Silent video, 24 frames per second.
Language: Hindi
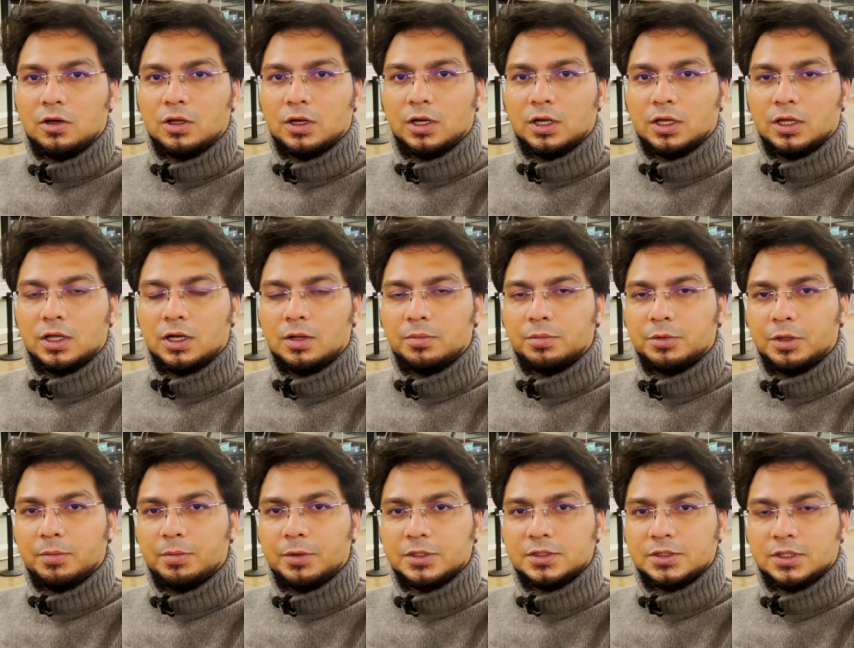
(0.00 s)
और अगर
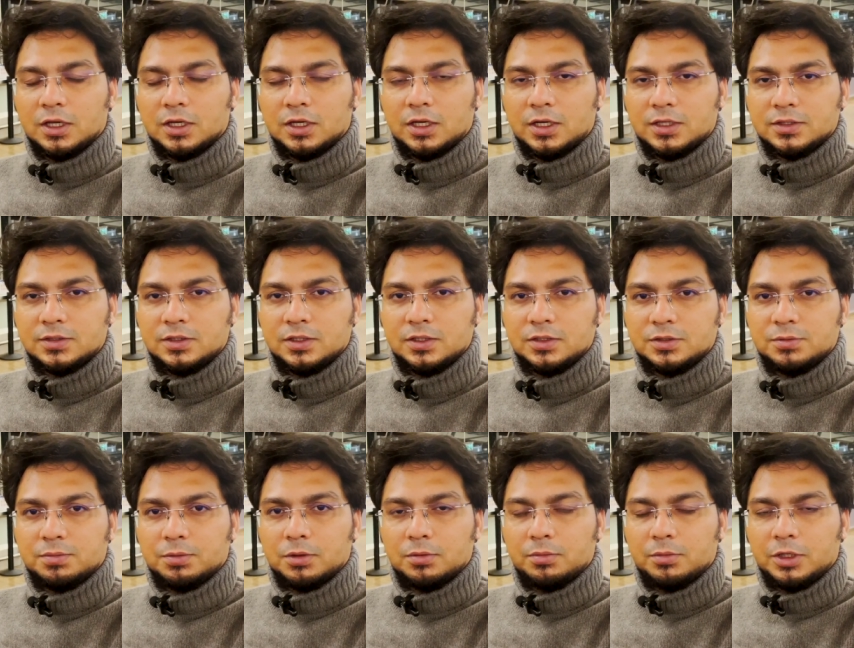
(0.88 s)
आपके पास यहाँ का
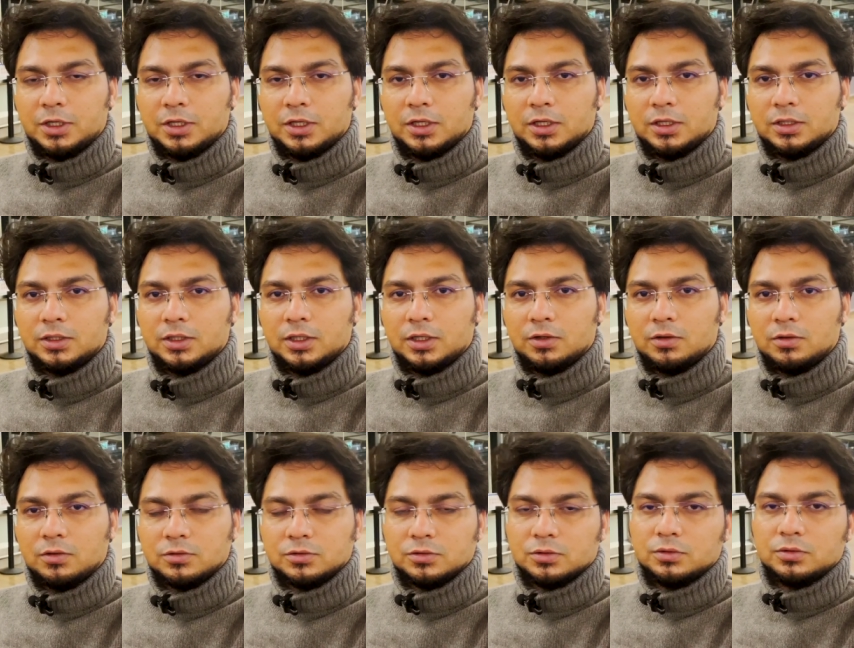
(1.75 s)
रेजिडेंस परमिट है
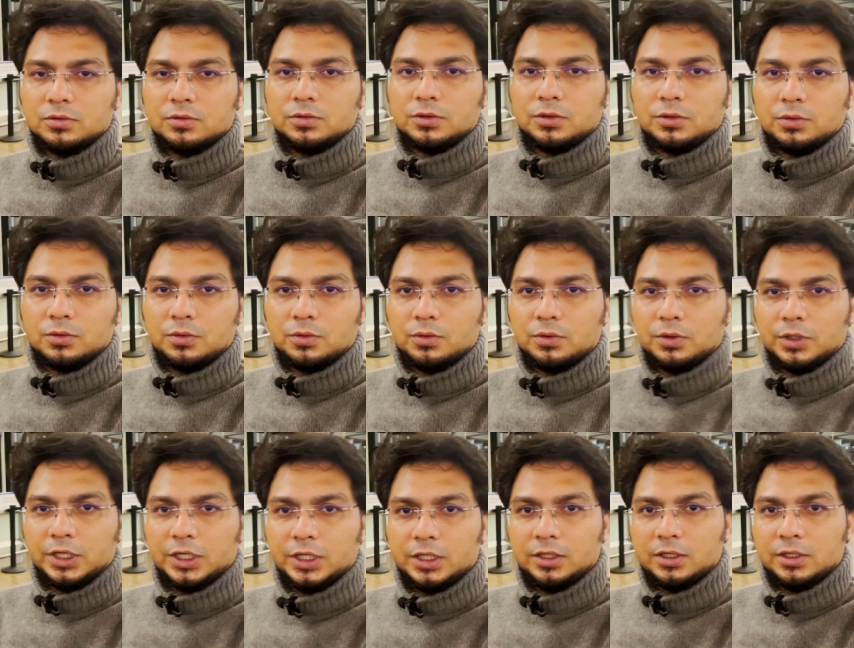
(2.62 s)
देन ऑल्सो यू
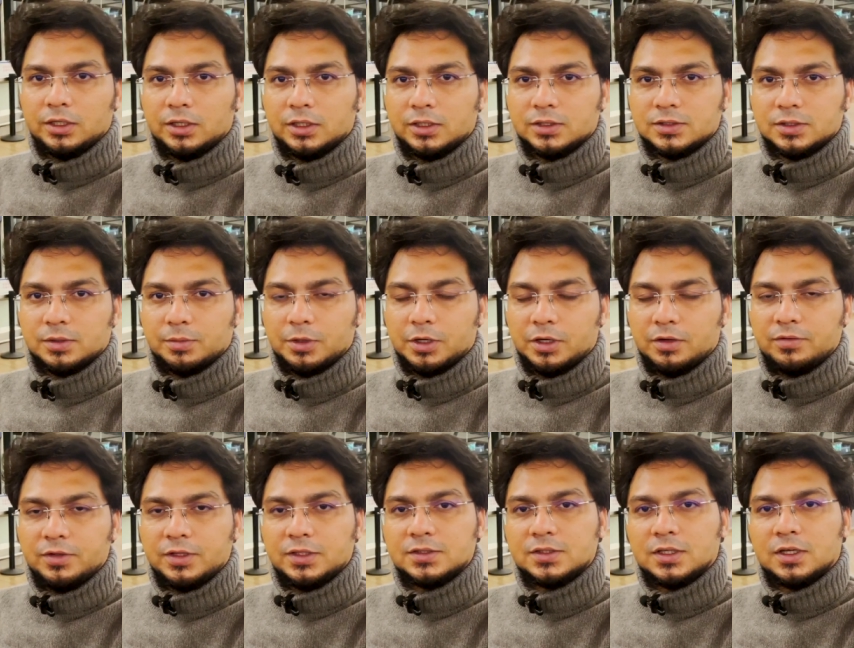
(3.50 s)
डोंट नीड
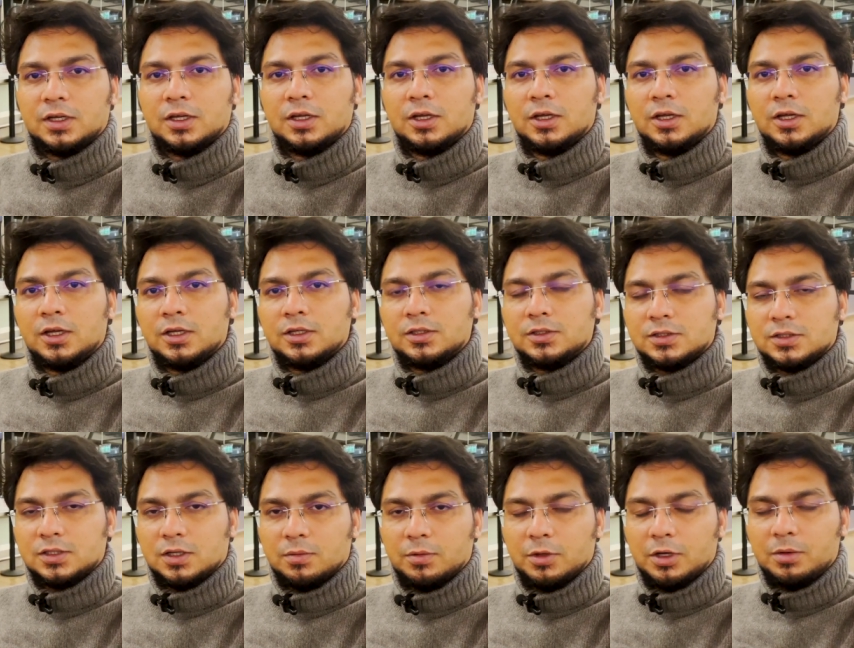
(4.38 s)
सेपरेट वीज़ा
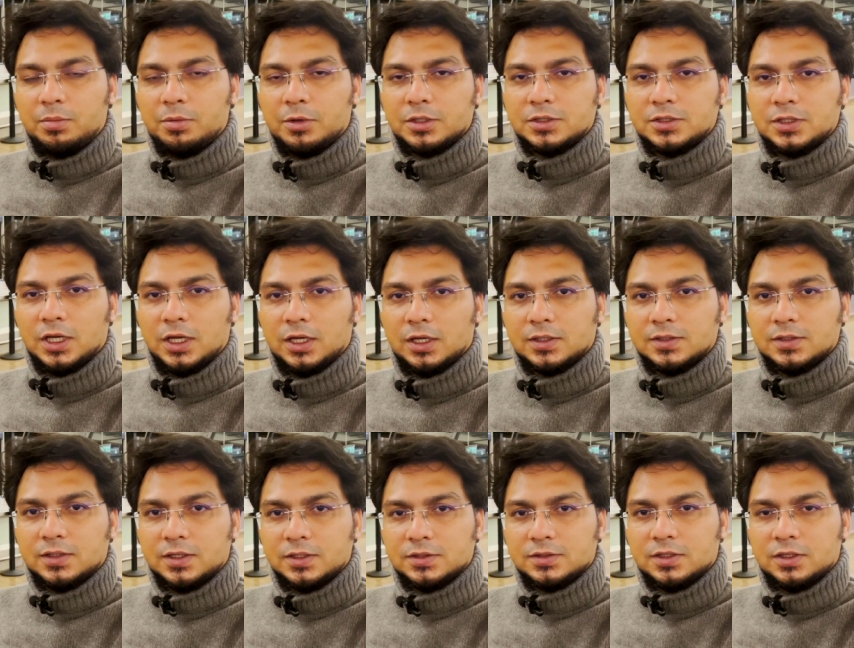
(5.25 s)
जैसे हमारे पास यहाँ
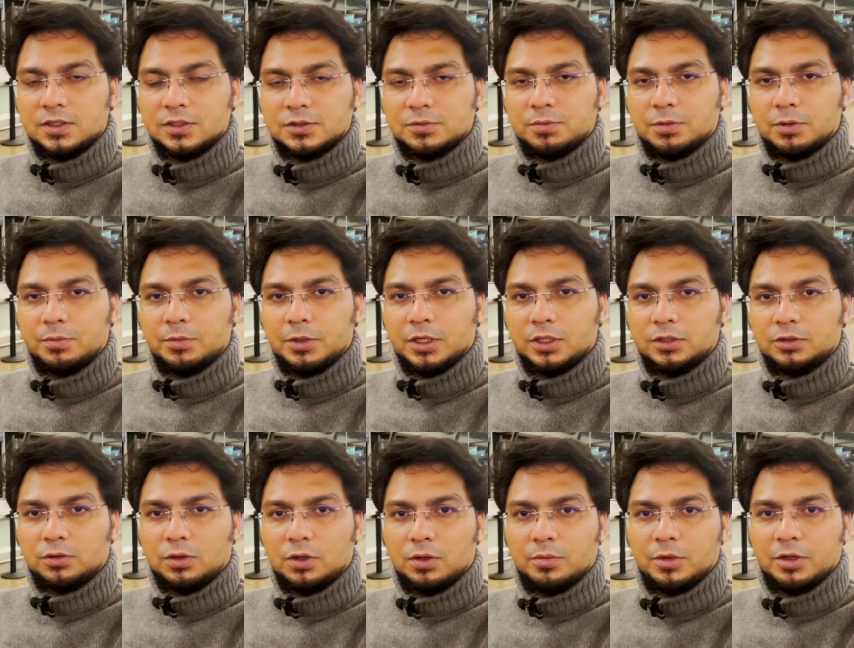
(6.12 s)
का रेजिडेंस परमिट
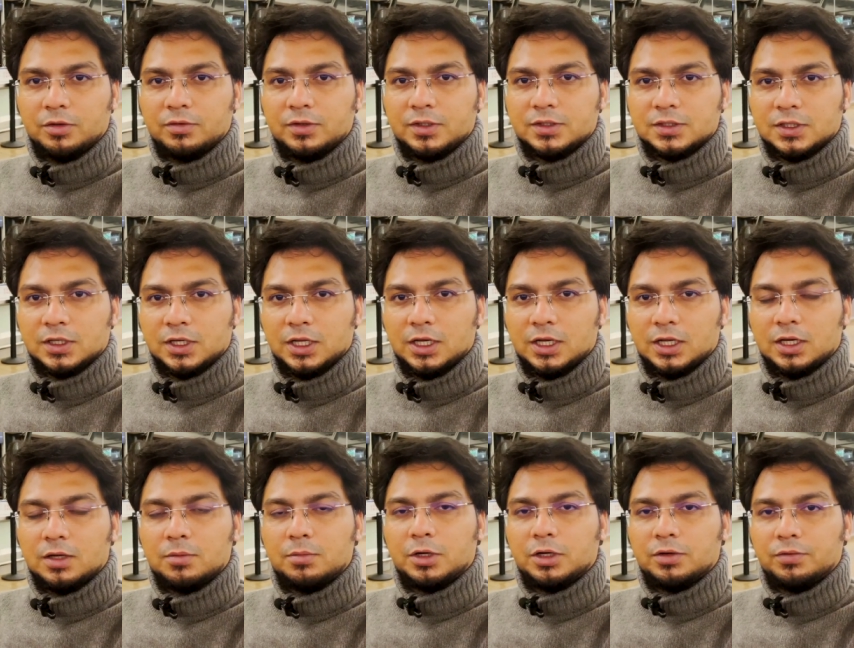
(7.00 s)
है तो हमें वीज़ा नहीं
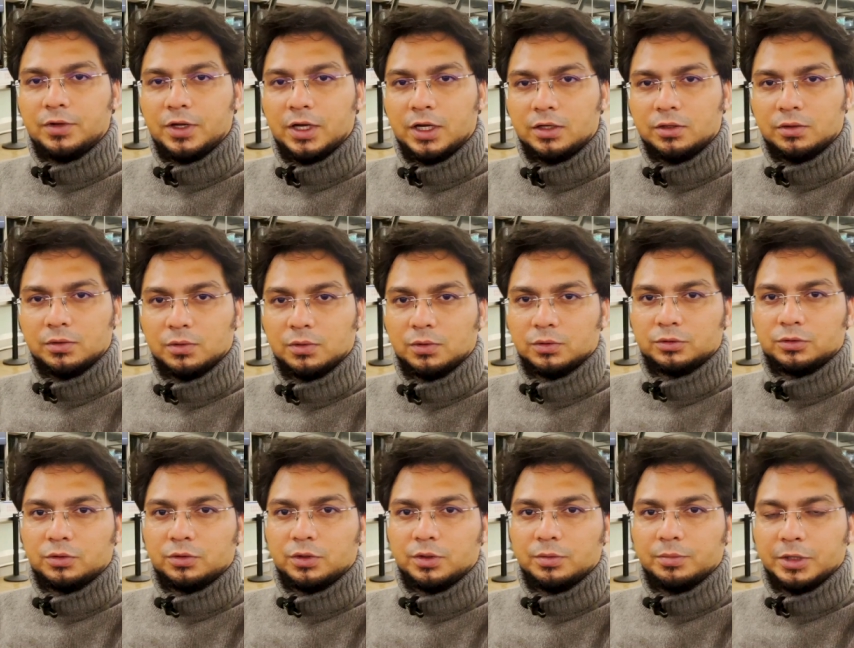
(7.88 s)
लगा बट वी हैड टू
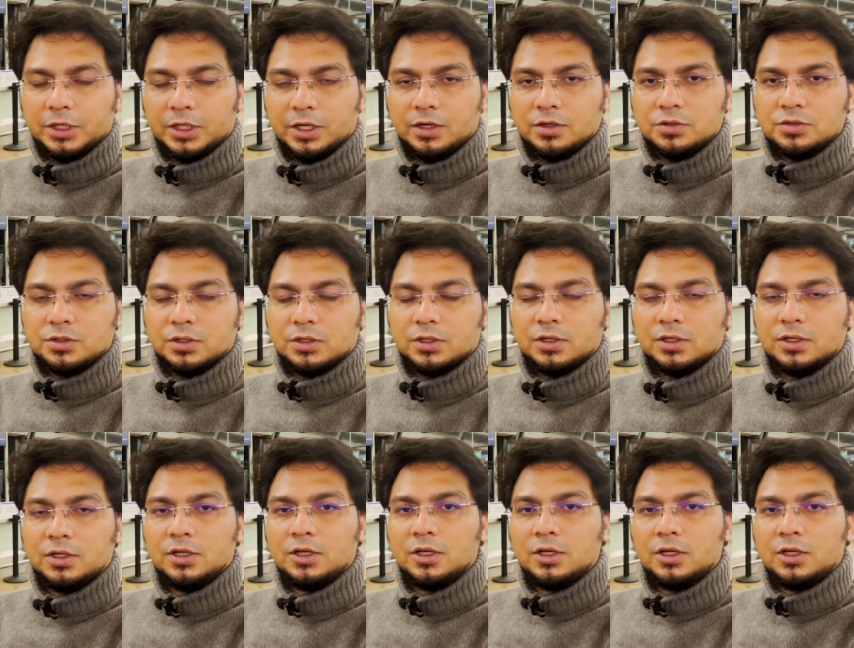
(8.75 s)
गो थ्रू इमिग्रेशन